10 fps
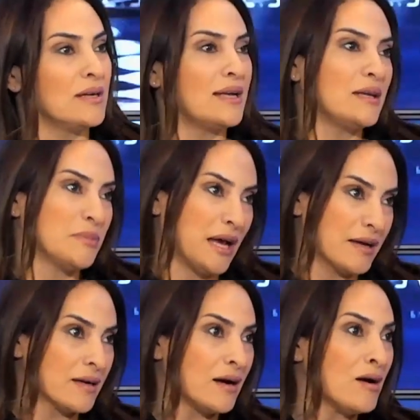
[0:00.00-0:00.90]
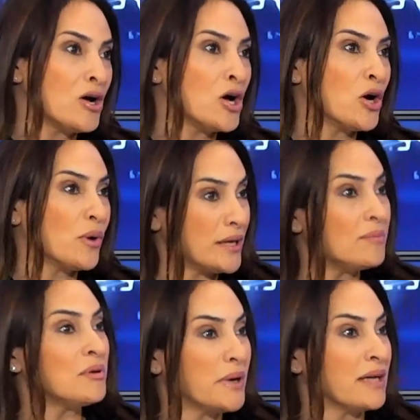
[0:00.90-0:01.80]
ألام الحرقة
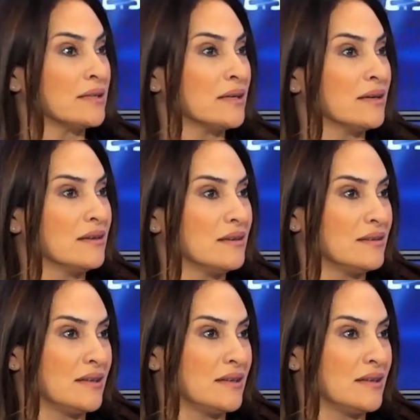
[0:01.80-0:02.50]
وألام المعدة مم.